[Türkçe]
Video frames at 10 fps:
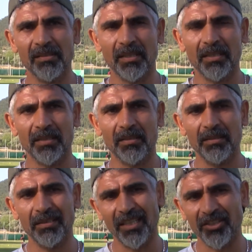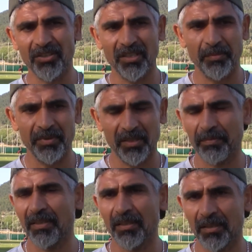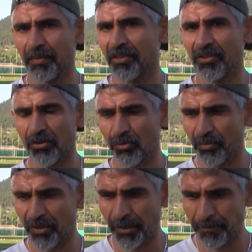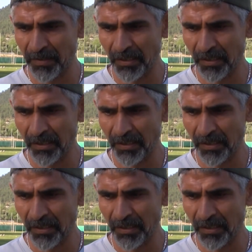sakatlığı geçti gibi itmanlarda bakacağız durumuna.